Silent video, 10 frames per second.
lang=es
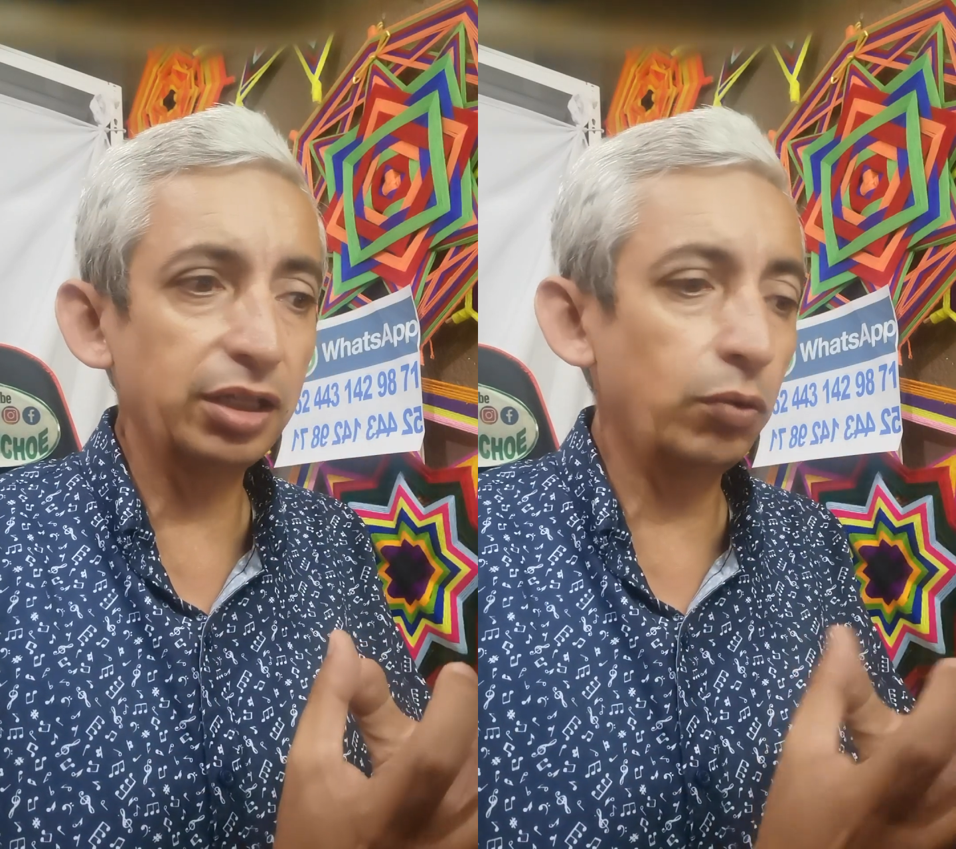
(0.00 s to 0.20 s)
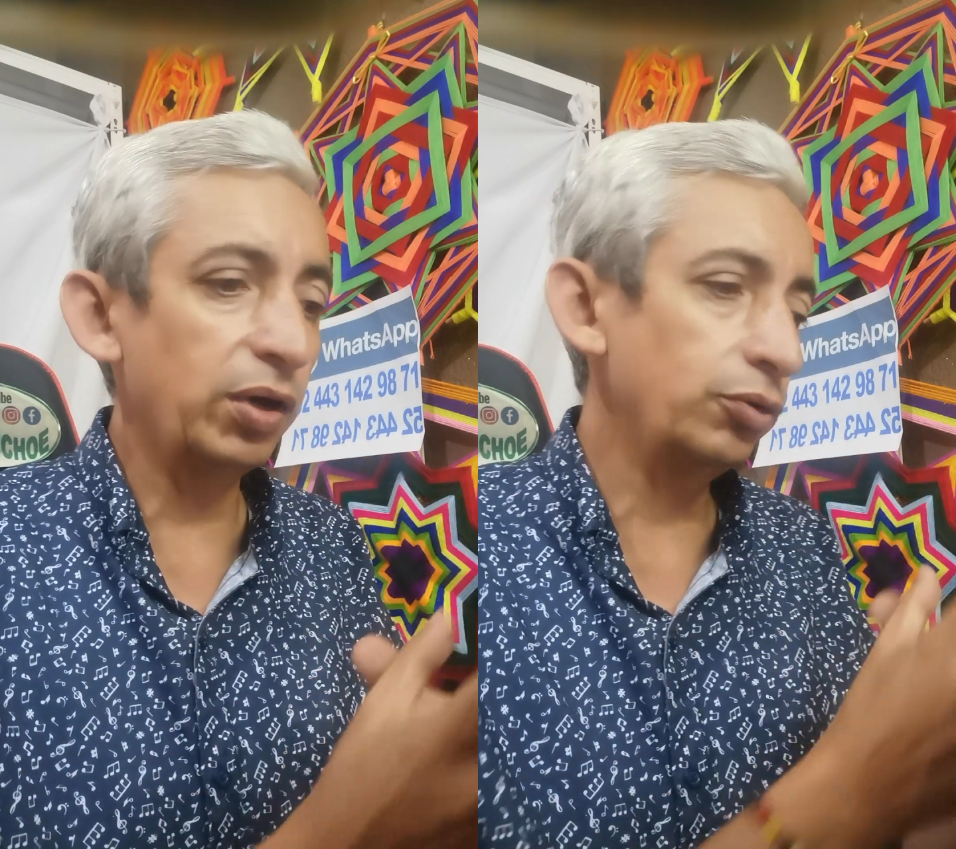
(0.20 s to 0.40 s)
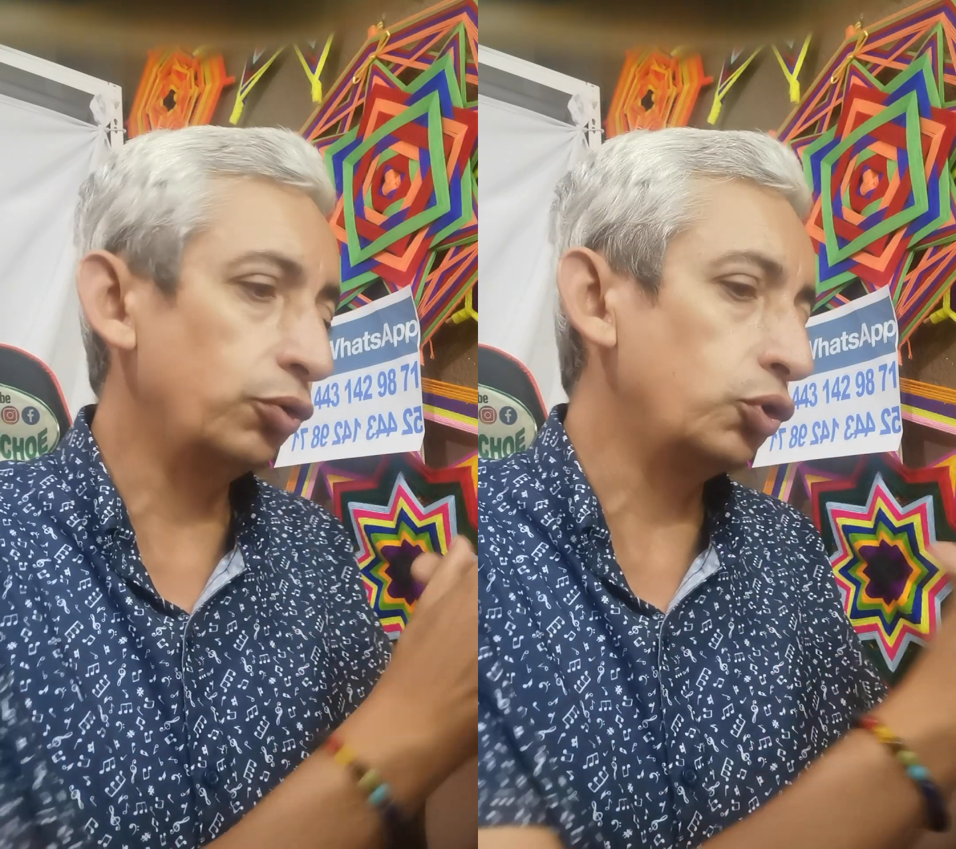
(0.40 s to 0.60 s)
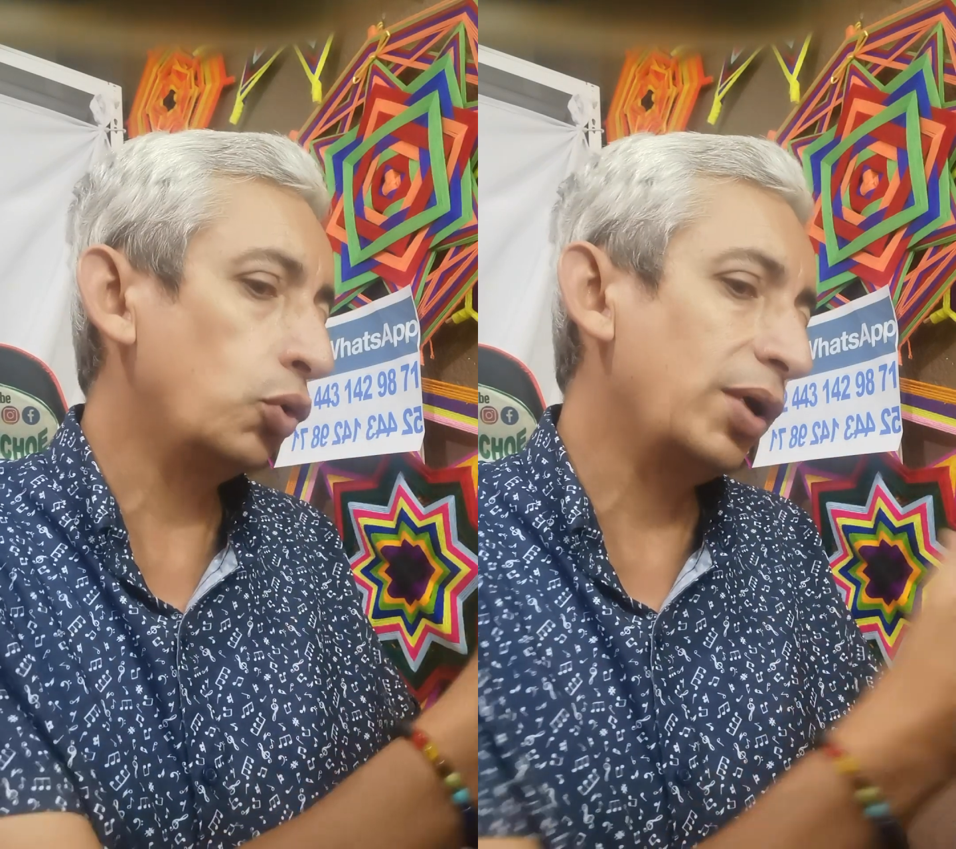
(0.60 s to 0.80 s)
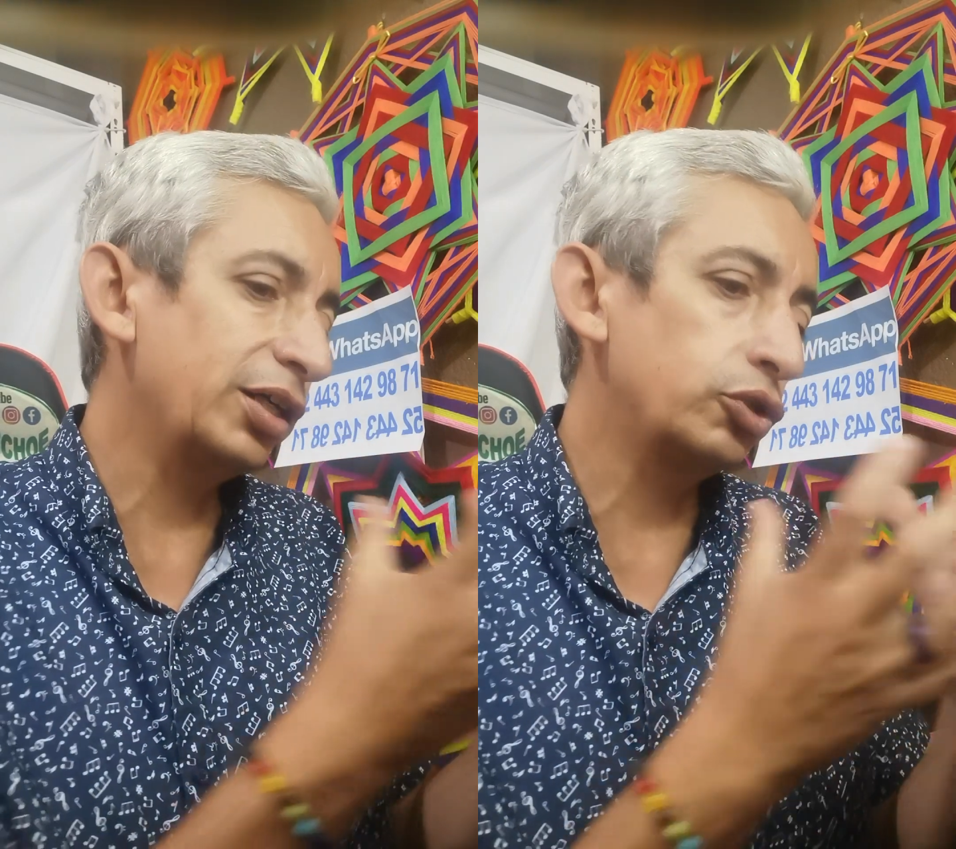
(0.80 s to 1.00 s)
adecuado,
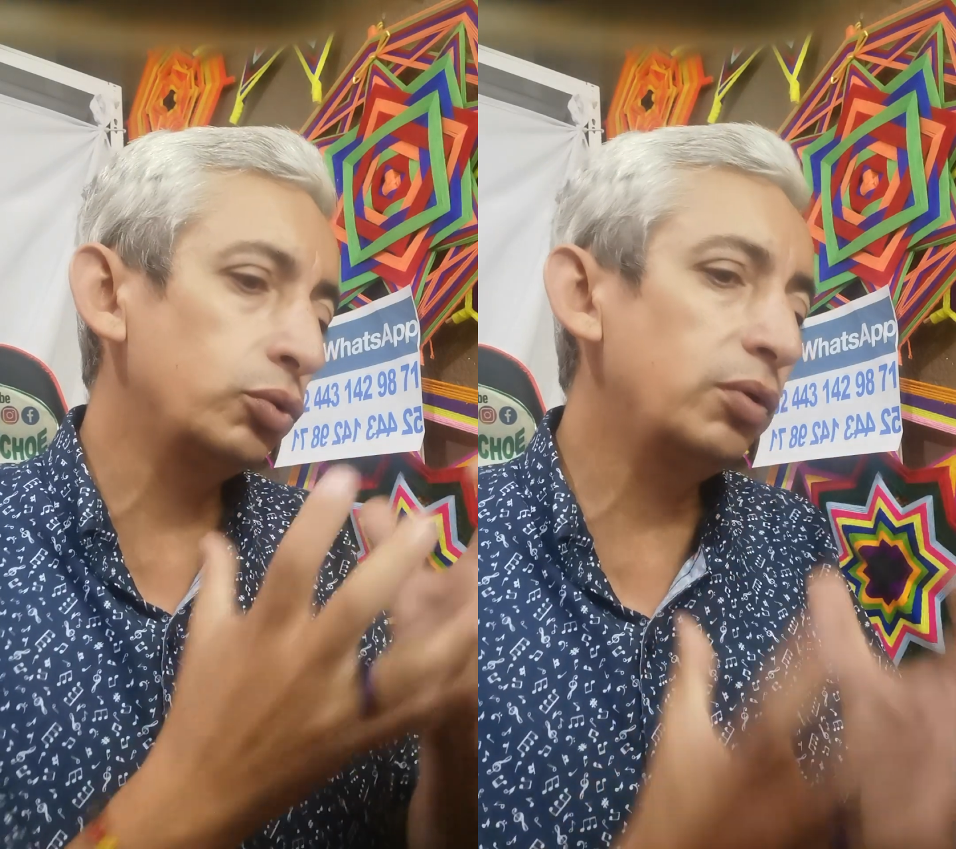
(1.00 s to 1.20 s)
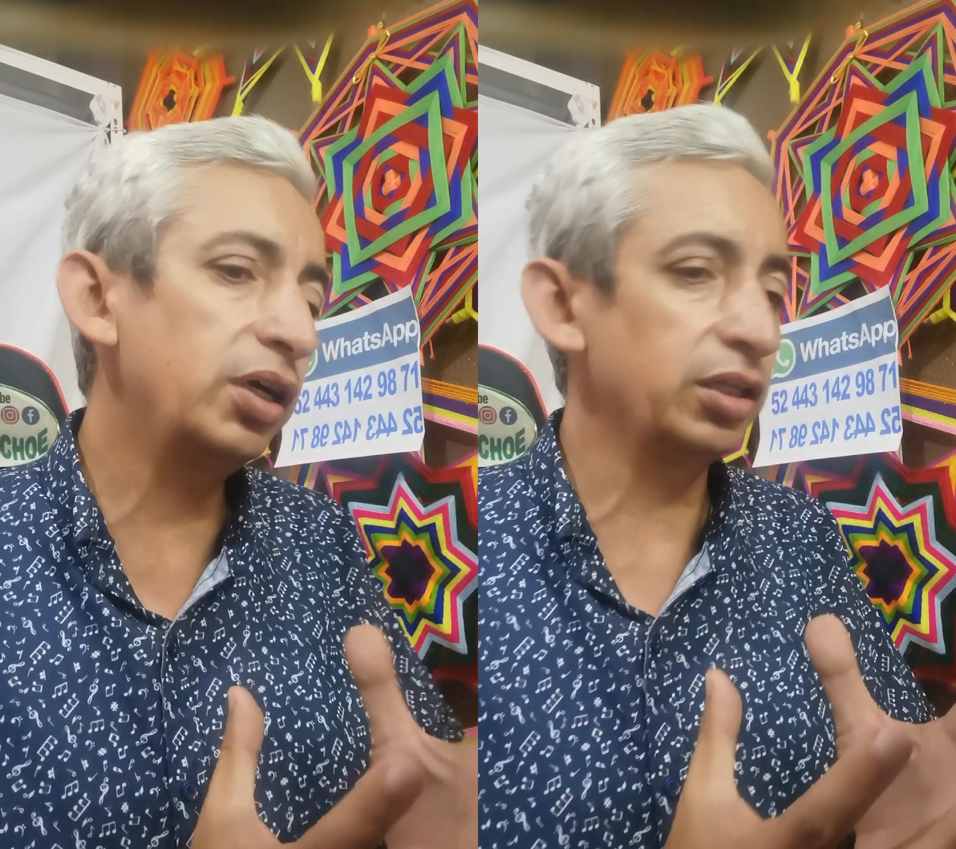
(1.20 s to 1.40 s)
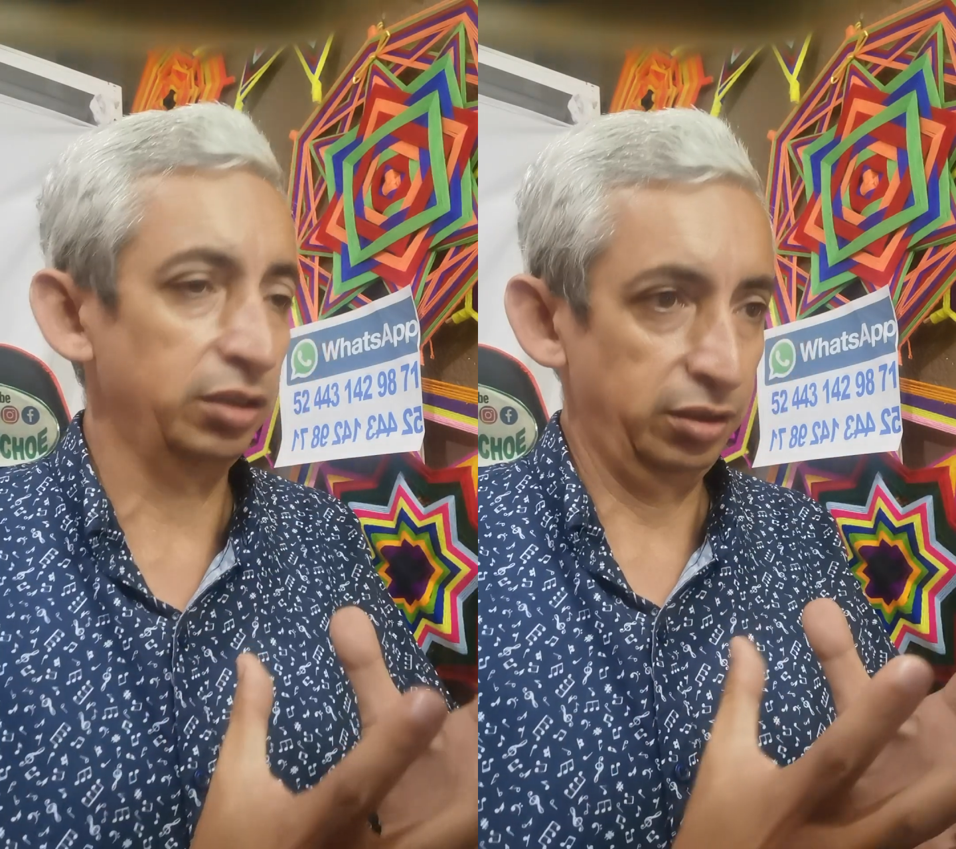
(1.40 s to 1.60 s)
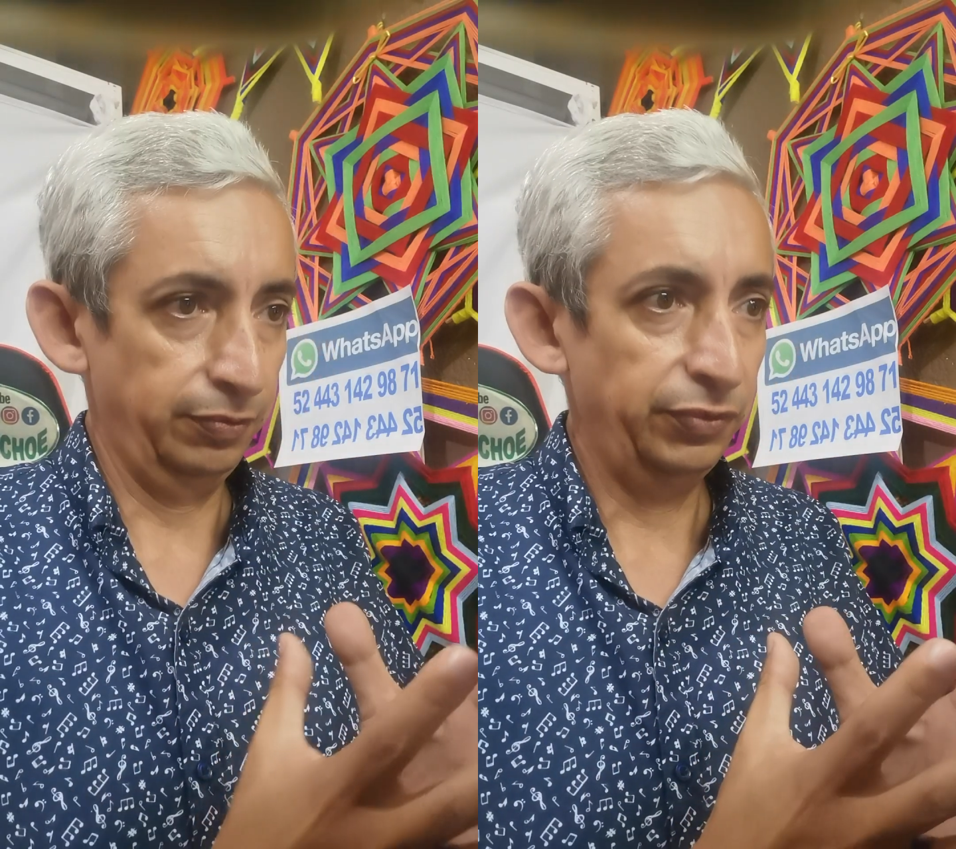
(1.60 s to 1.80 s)
no actúa